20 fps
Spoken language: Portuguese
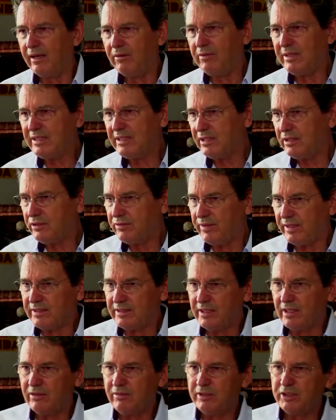É uma
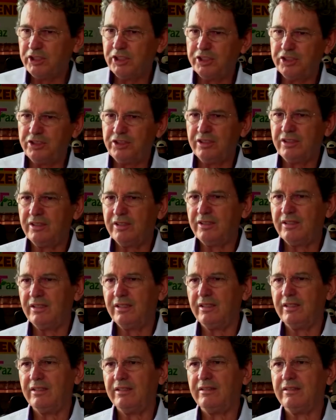satisfação a
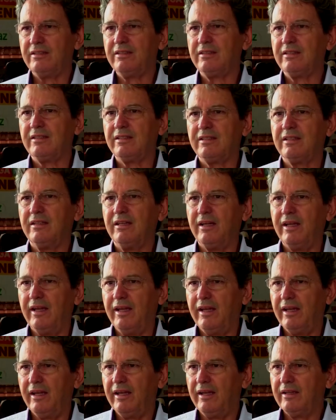gente
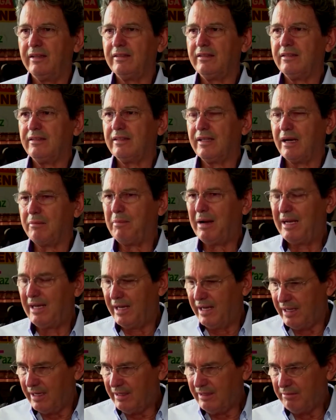é,
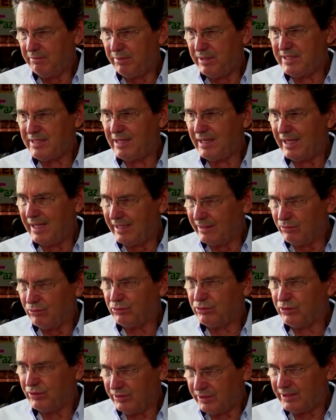trabalhar para esse lado
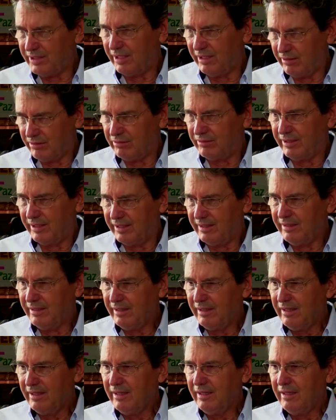social, né?
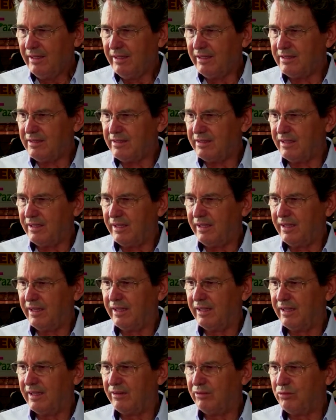que
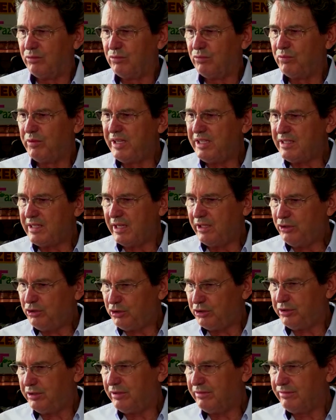seria o
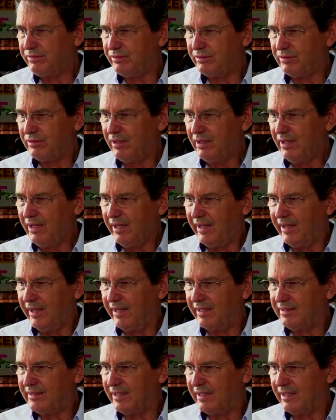incentivo
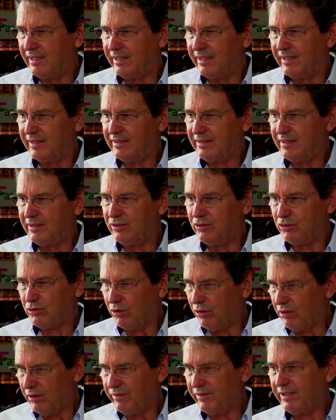essa, esses
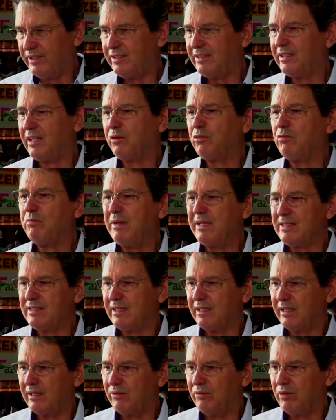jovens que está
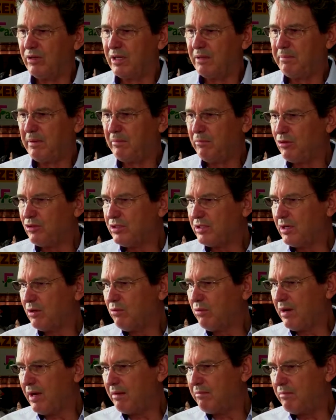começando agora para mostrar
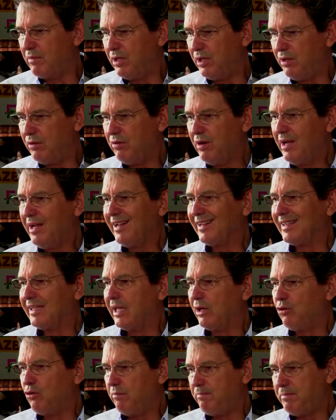o caminho
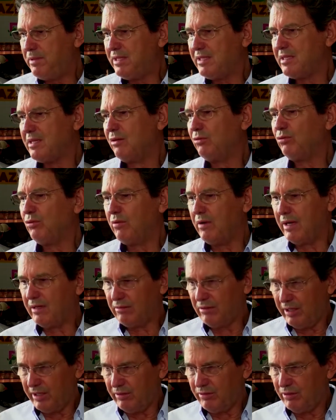da opção do
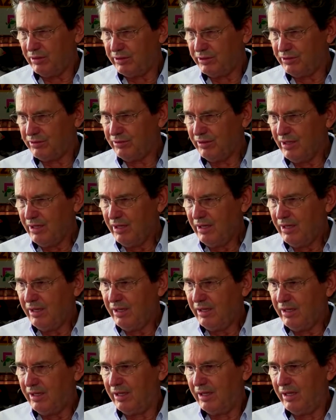agronegócio,
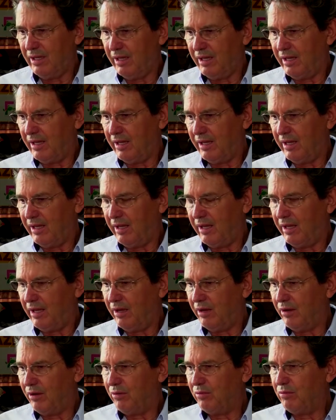que é, é,
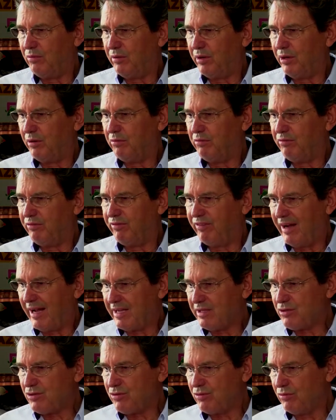é, é um, é um,
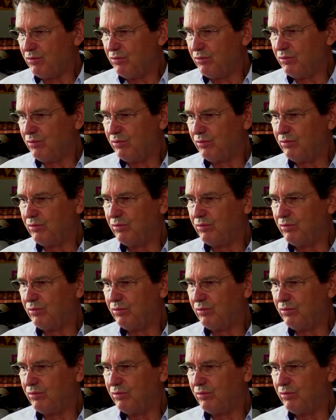vasto o,